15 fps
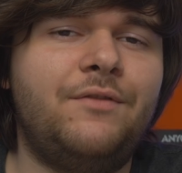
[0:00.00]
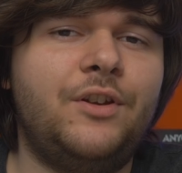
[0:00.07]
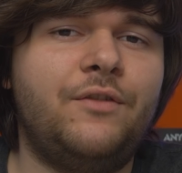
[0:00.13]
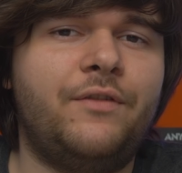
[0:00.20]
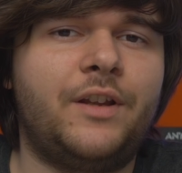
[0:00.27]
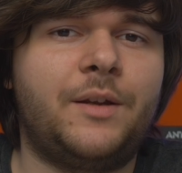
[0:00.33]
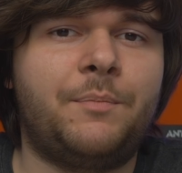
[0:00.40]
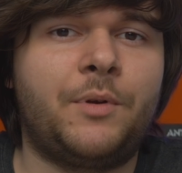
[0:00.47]
video
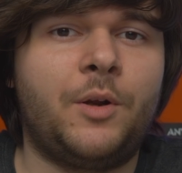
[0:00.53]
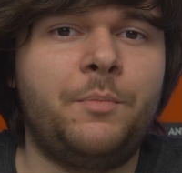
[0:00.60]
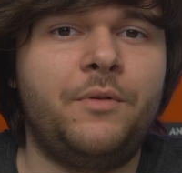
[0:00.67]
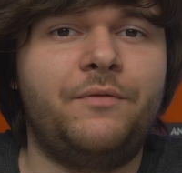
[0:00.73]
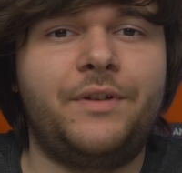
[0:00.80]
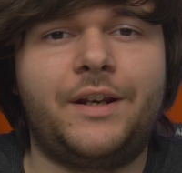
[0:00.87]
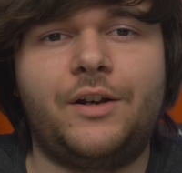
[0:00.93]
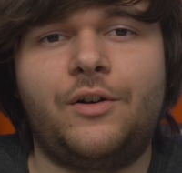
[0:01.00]
vero e proprio
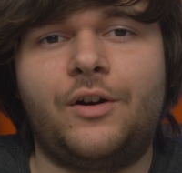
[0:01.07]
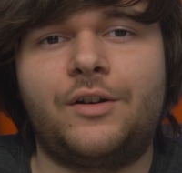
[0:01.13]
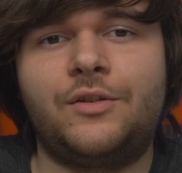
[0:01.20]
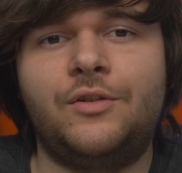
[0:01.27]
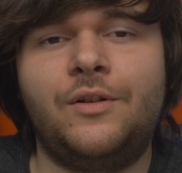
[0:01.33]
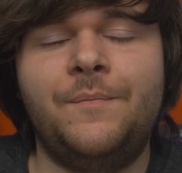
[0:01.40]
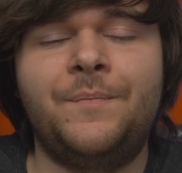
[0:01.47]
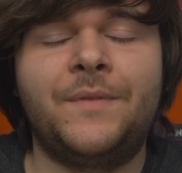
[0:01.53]
vi
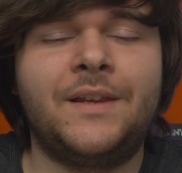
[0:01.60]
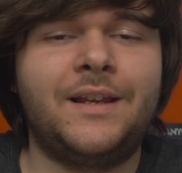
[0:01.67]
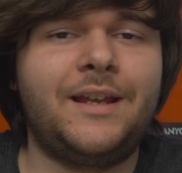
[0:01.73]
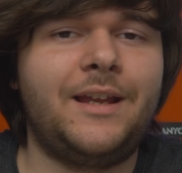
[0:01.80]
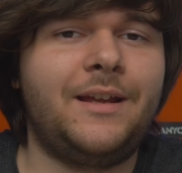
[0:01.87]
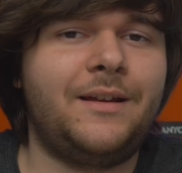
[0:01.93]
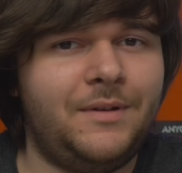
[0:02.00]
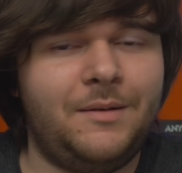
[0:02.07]
ricordo
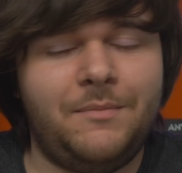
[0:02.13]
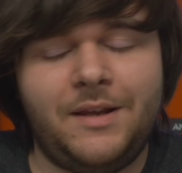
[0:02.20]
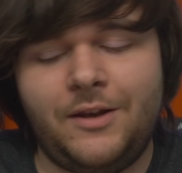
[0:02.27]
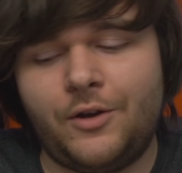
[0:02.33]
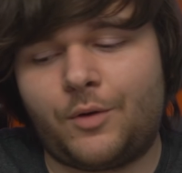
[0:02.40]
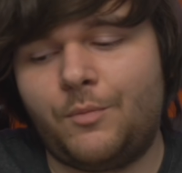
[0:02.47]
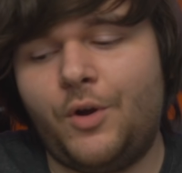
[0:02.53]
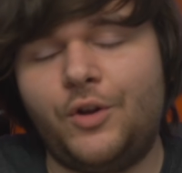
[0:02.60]
che il
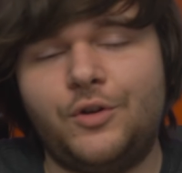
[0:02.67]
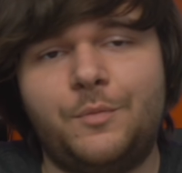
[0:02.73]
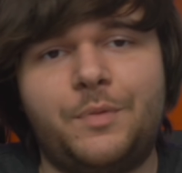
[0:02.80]
miglior modo